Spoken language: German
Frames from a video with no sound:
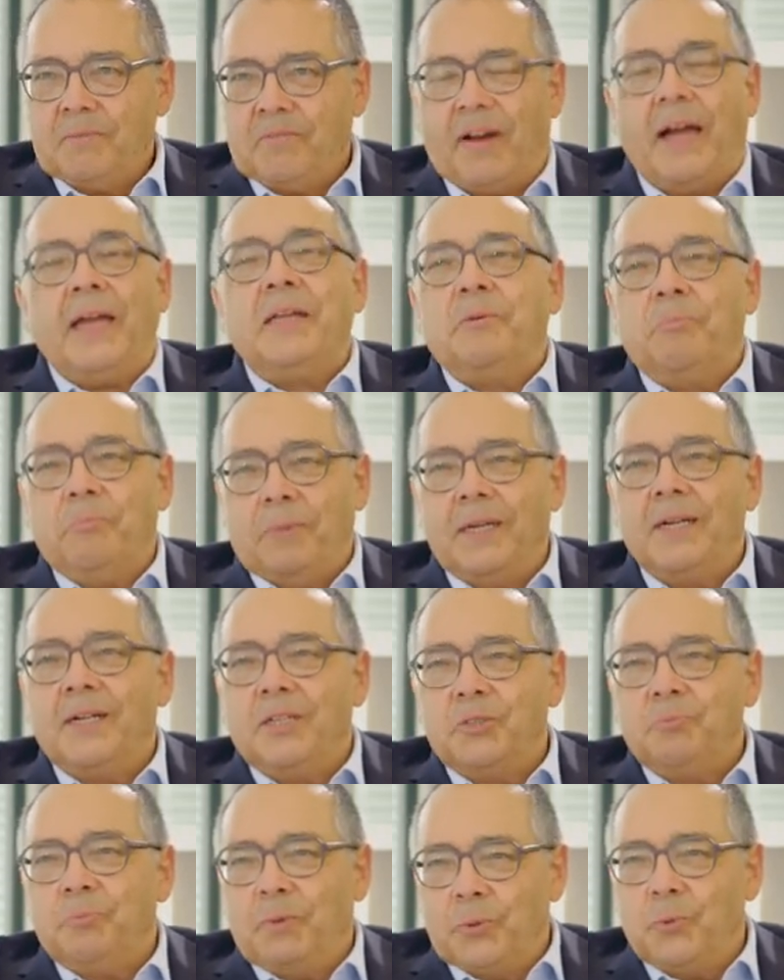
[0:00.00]
weit mehr,
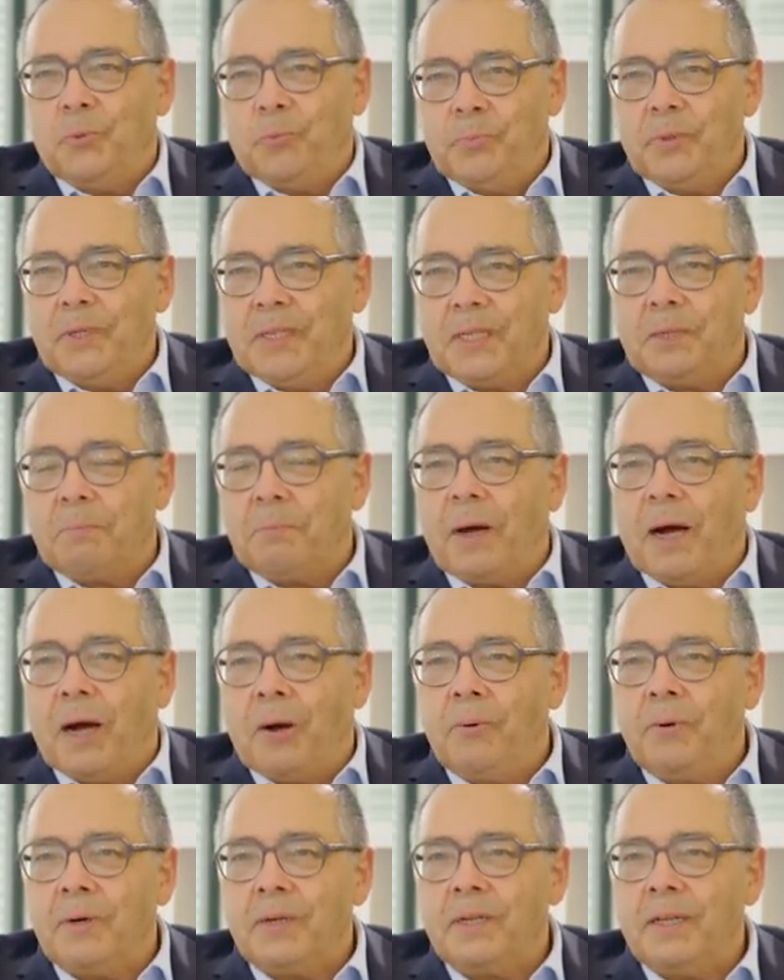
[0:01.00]
als man unbedingt
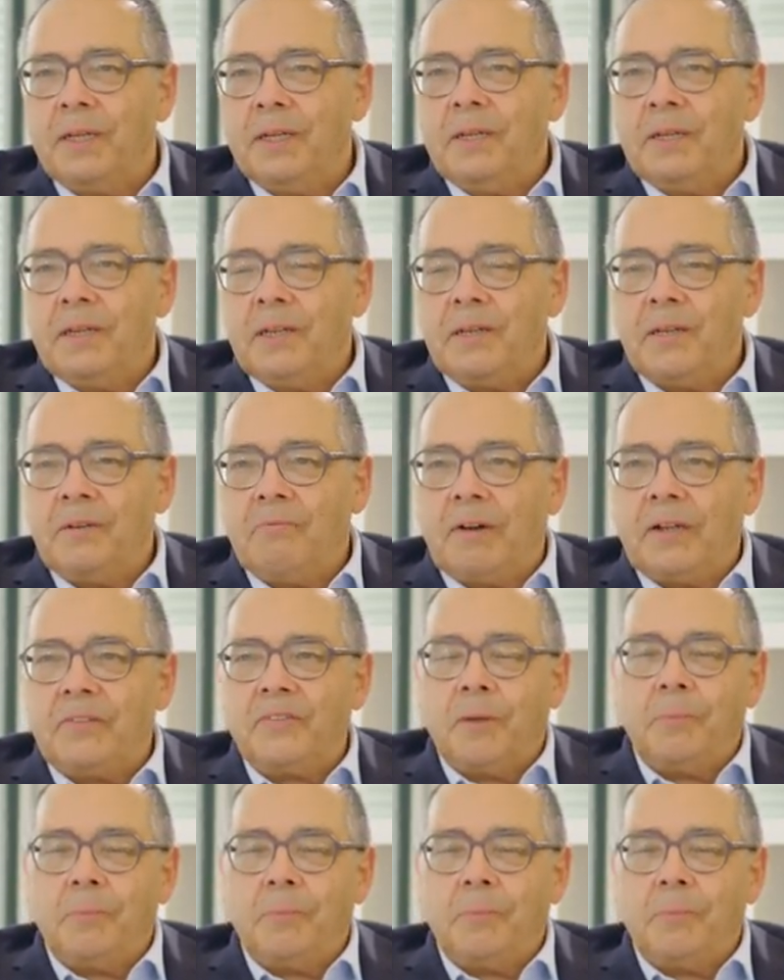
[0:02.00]
braucht, äh, was